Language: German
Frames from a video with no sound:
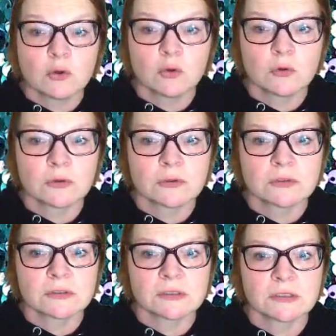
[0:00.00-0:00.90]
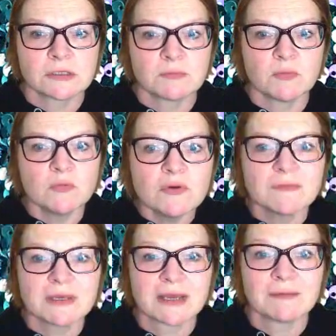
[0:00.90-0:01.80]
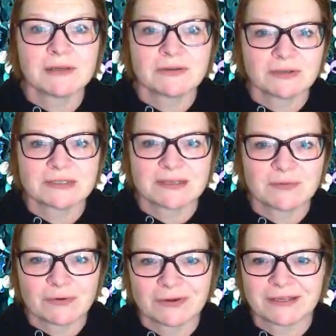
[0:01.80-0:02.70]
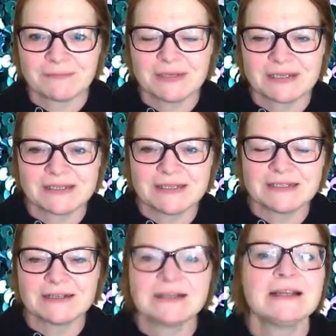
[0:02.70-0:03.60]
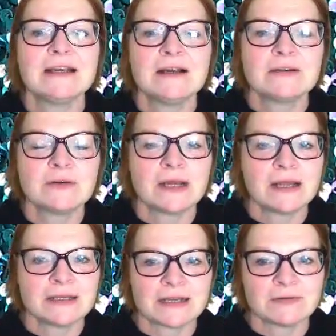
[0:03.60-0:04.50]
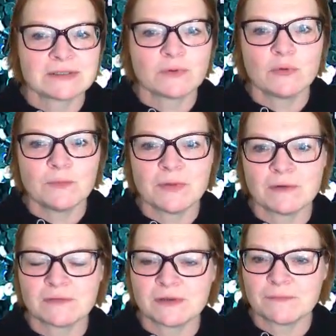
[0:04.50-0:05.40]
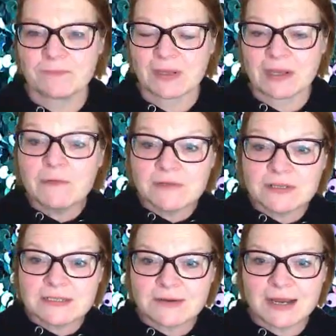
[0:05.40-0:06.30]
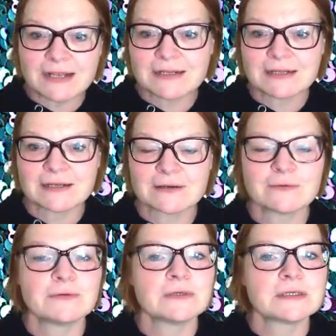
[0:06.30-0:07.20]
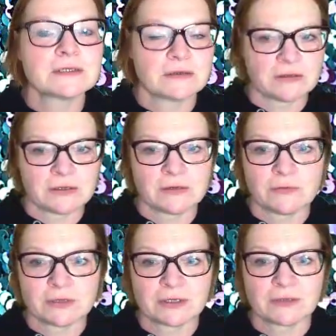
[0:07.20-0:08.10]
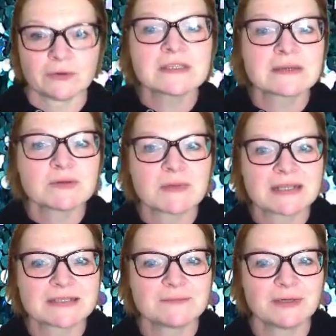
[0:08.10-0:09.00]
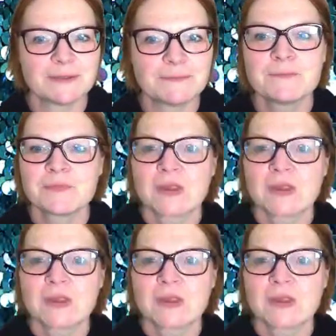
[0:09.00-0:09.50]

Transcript: Und ich bemühe mich aber trotzdem, euch mit diesen äh, Taroskopen auf dem Laufenden zu halten und äh, euch trotzdem Spaß zu bringen.